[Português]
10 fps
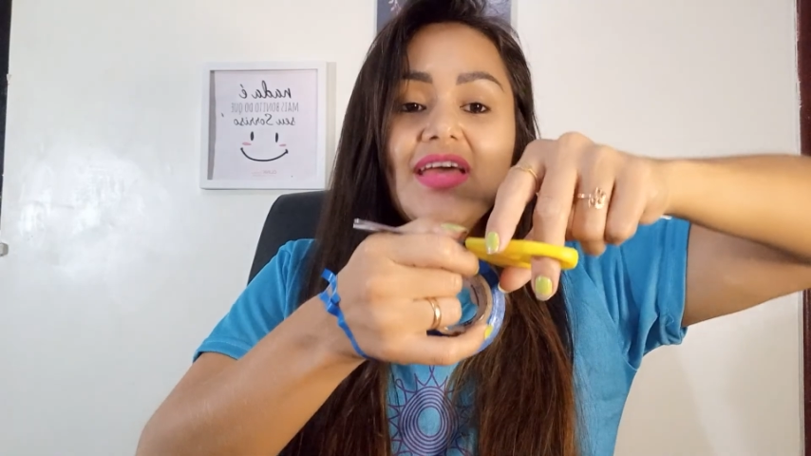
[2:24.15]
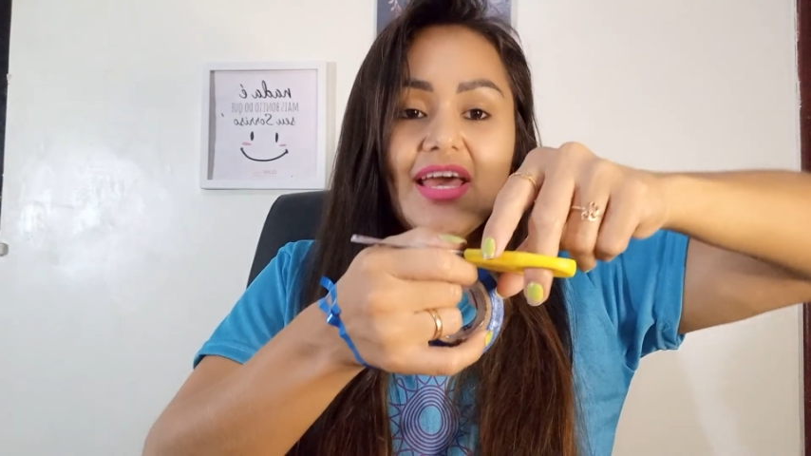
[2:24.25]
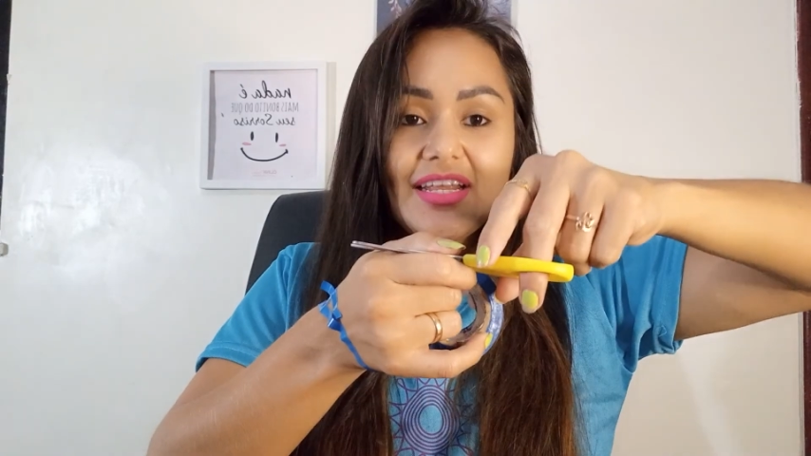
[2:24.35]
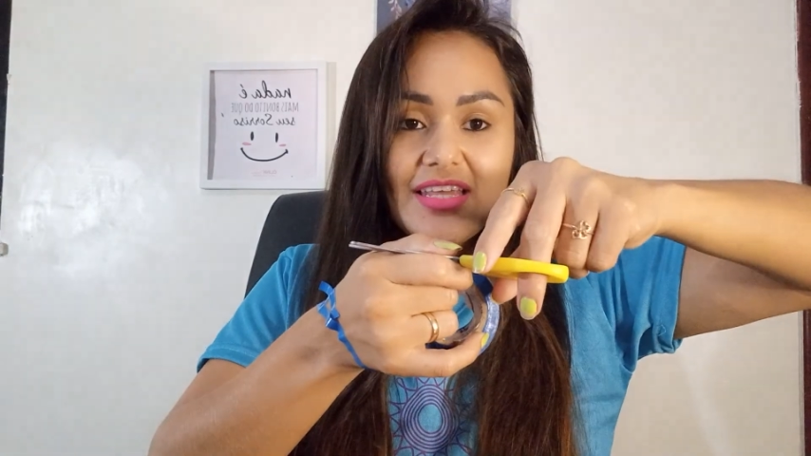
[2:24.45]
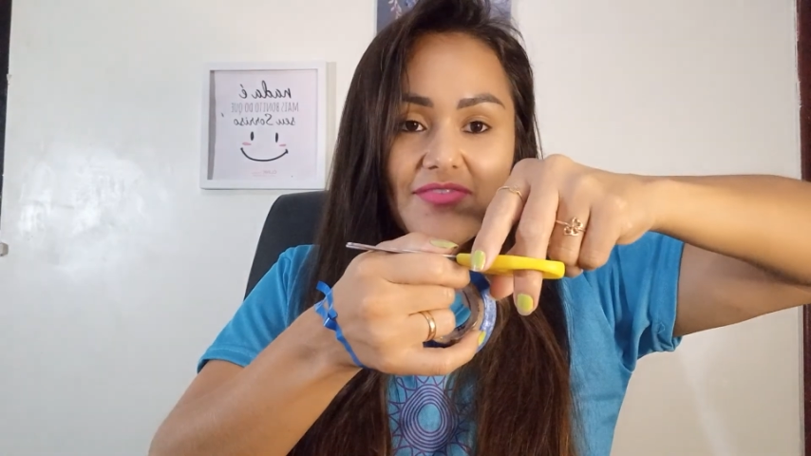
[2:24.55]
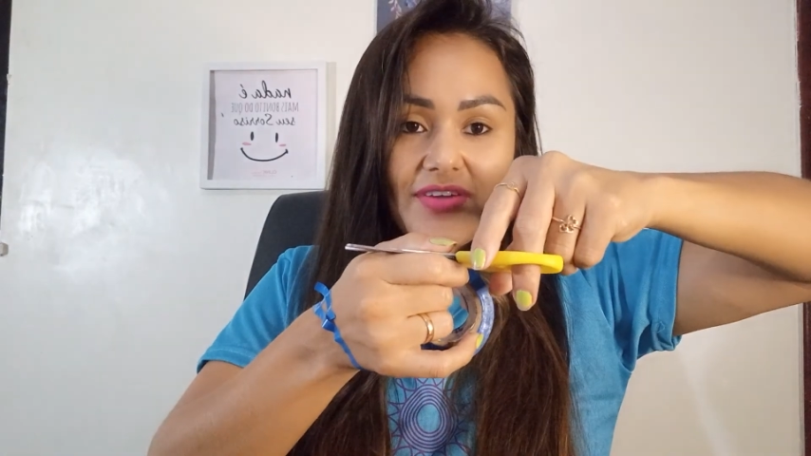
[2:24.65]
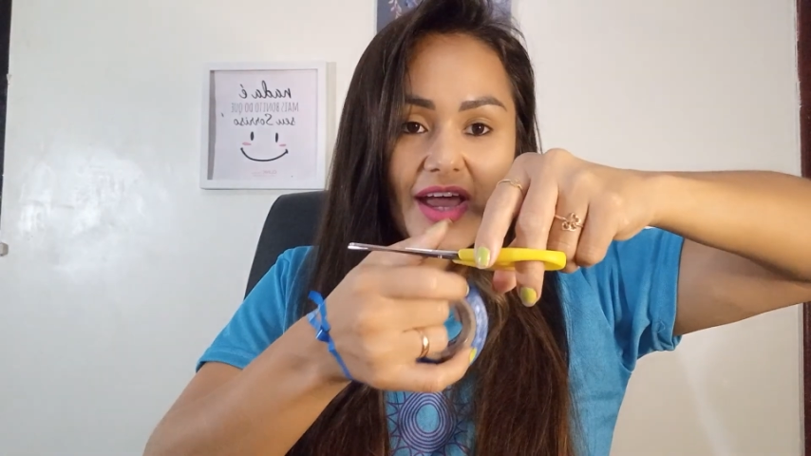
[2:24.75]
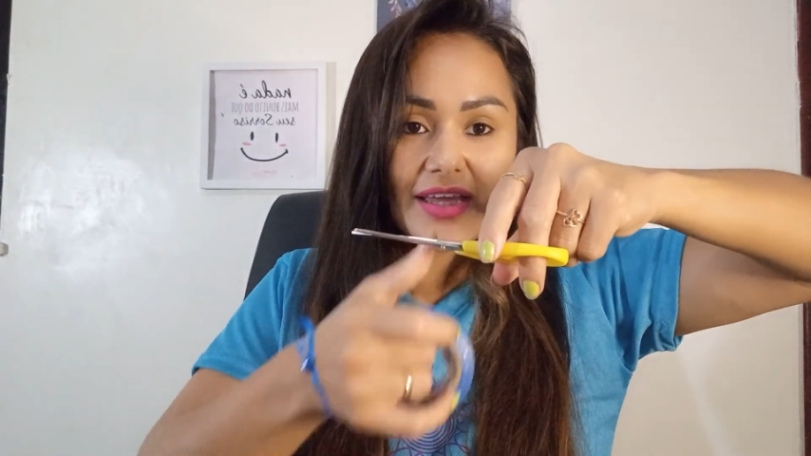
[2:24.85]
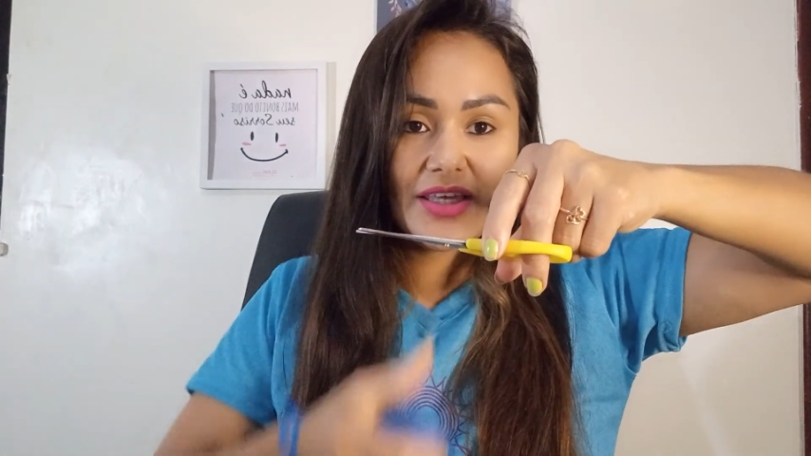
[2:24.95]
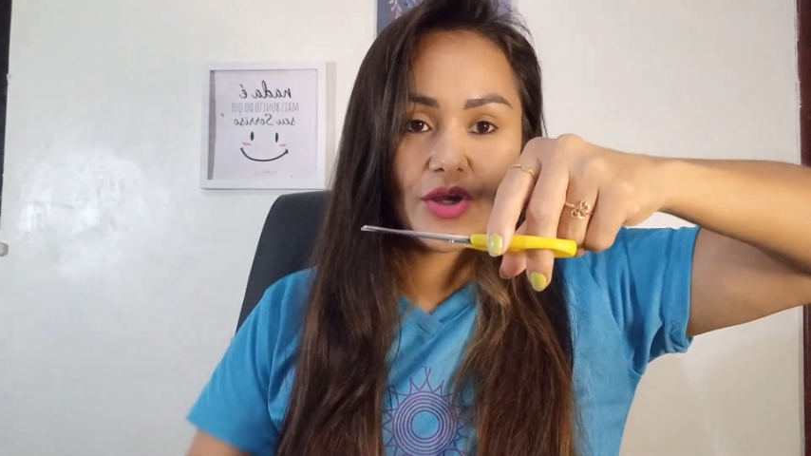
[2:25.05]
Ela tem que ficar
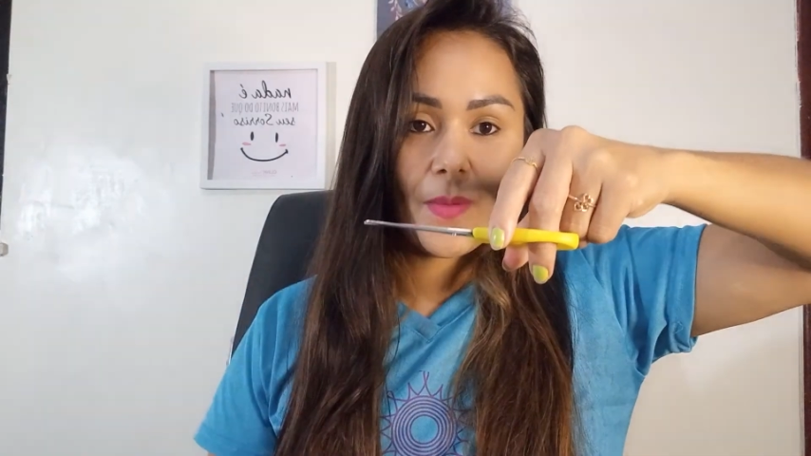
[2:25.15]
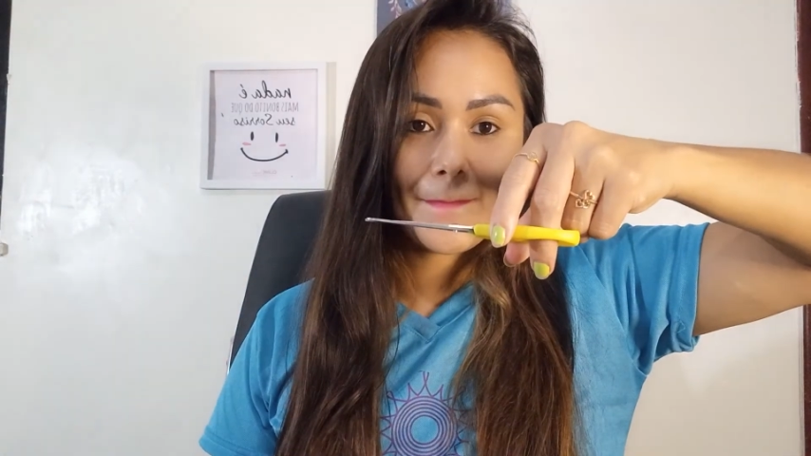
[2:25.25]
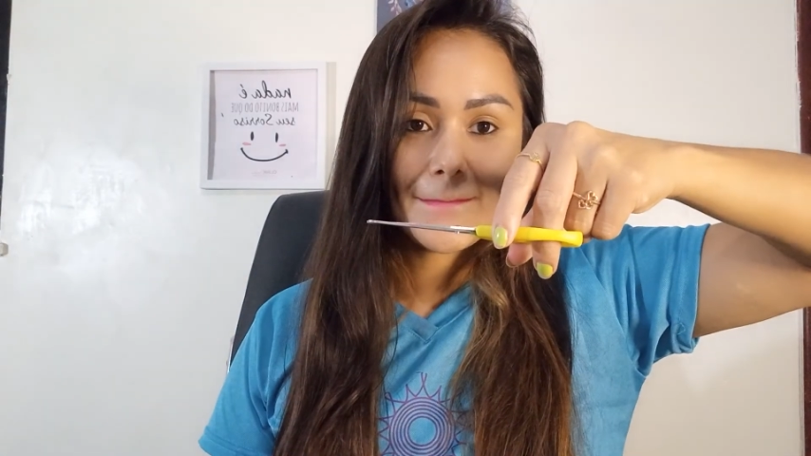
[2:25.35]
aqui, ó.